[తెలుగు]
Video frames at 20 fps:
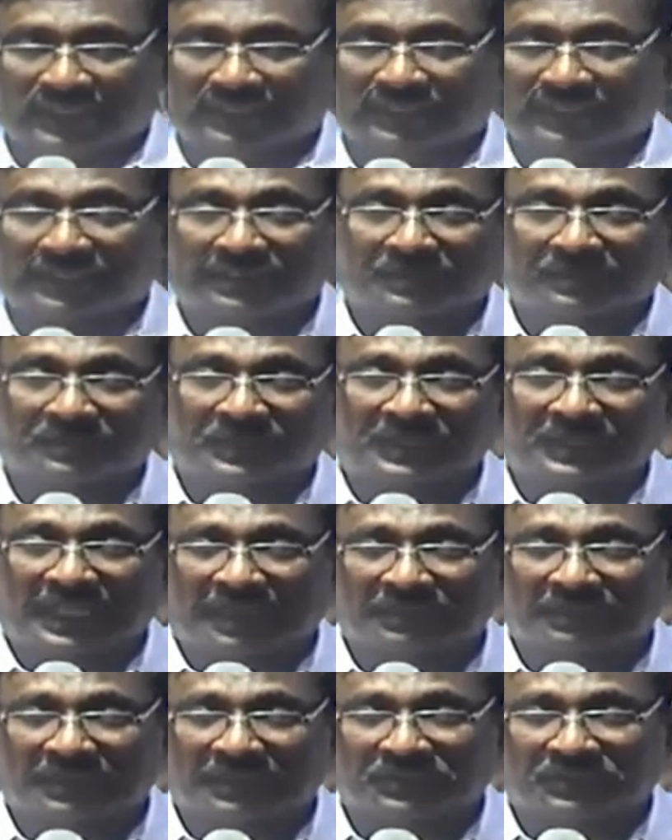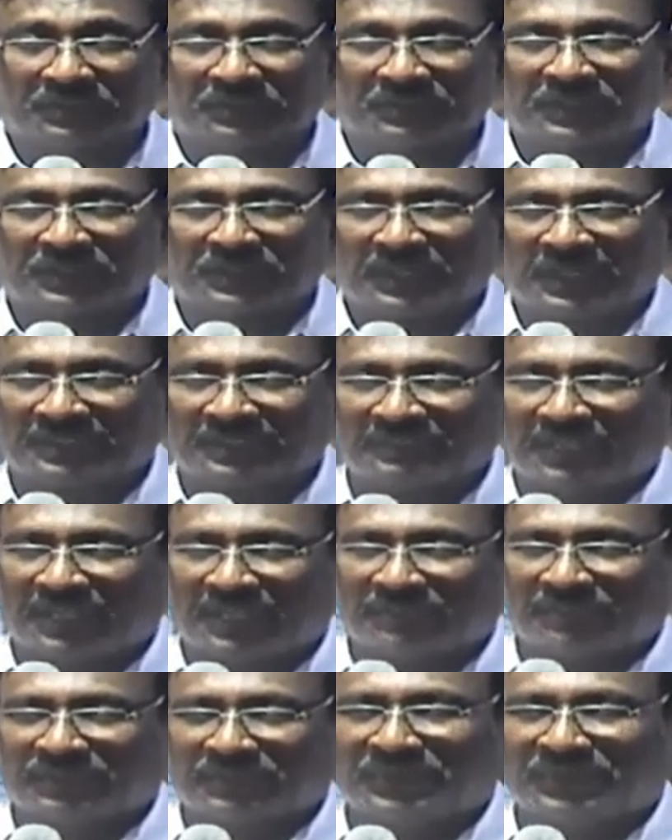గ్రంథము యాభై తొమ్మిదో
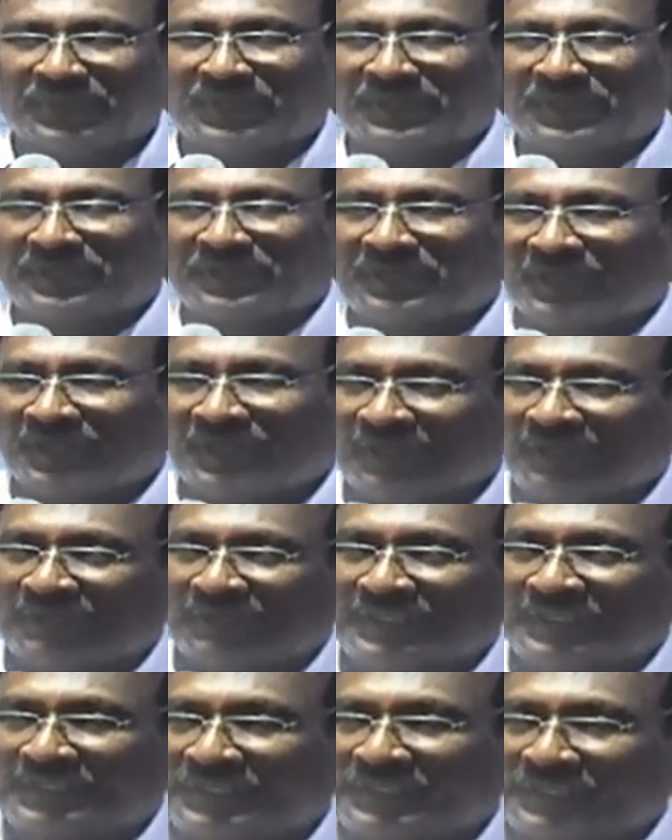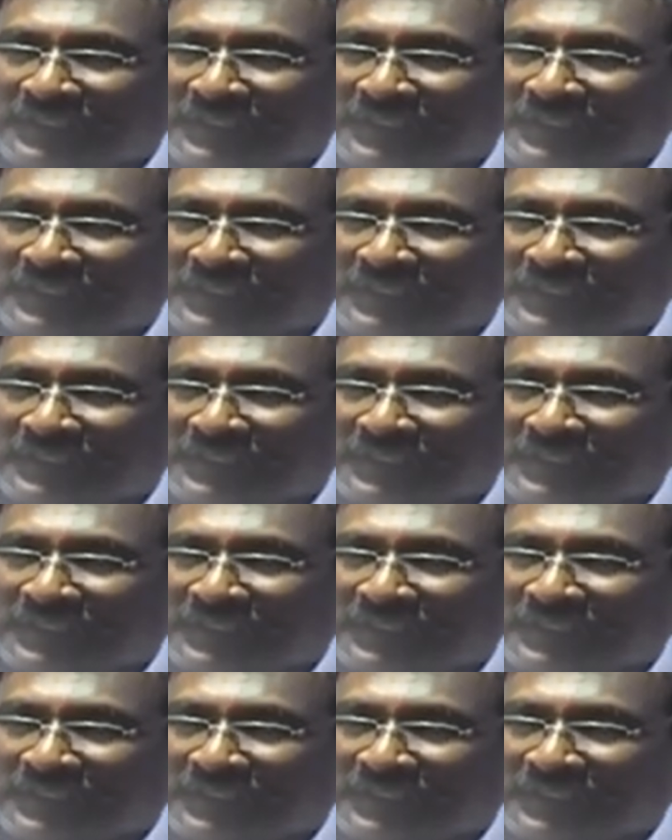అధ్యాయము రెండో వచనంలో